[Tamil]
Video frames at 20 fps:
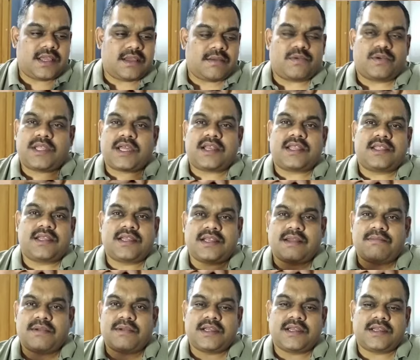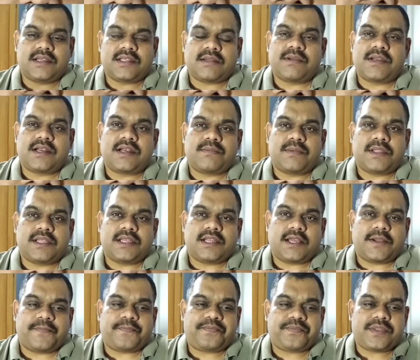உதாரணத்துக்கு நம்ம தமிழ்நாட்டில் பார்த்தீங்கன்னா
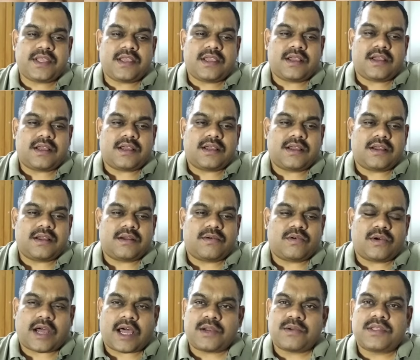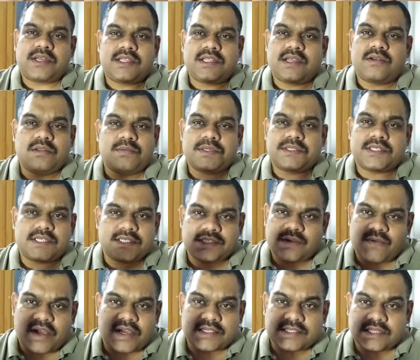அறுபதுலேருந்து எழுபது பர்சன்டேஜ்
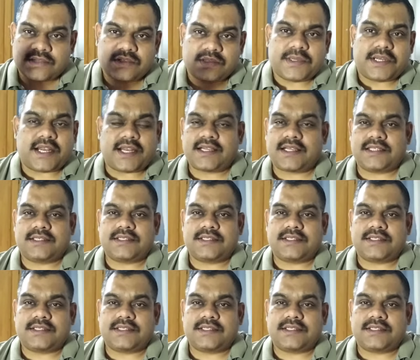தான் வாக்கு சதவீதமே நடக்குது